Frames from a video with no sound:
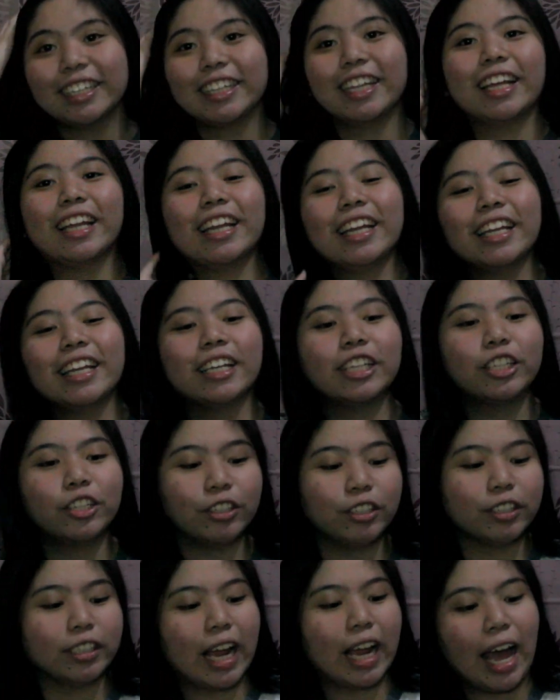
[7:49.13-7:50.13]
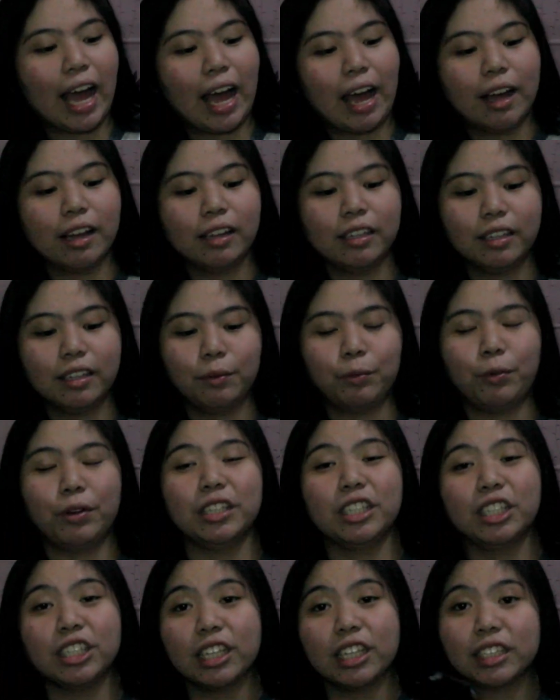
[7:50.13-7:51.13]
Narinig yun na
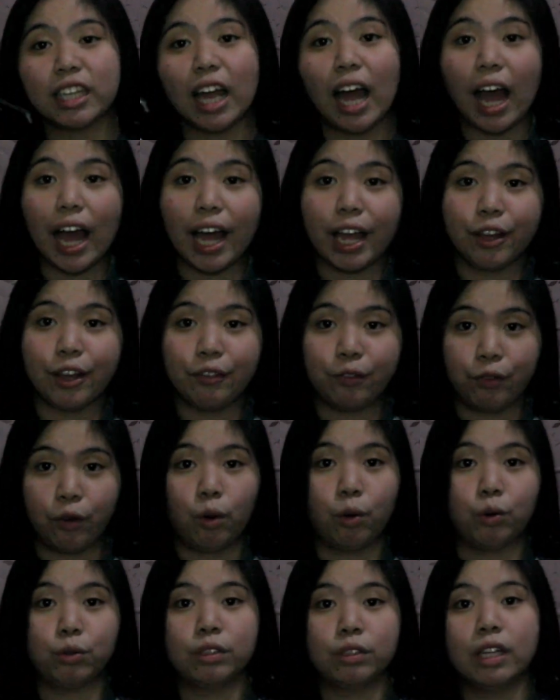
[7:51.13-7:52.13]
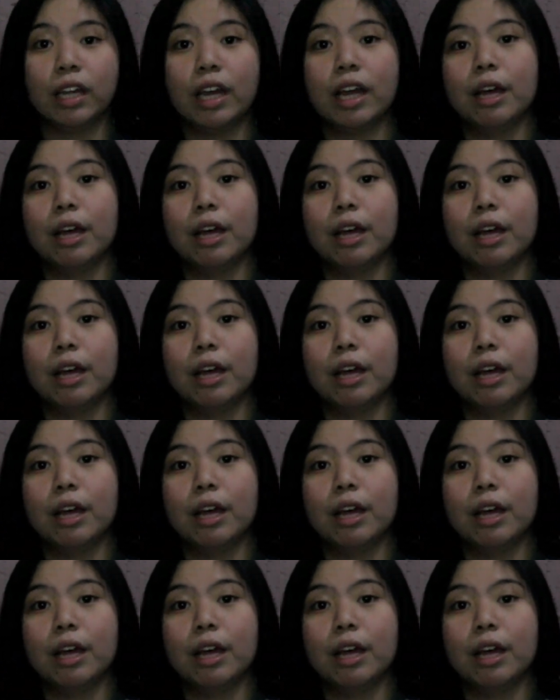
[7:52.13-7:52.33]
pwede siya sa iPhone,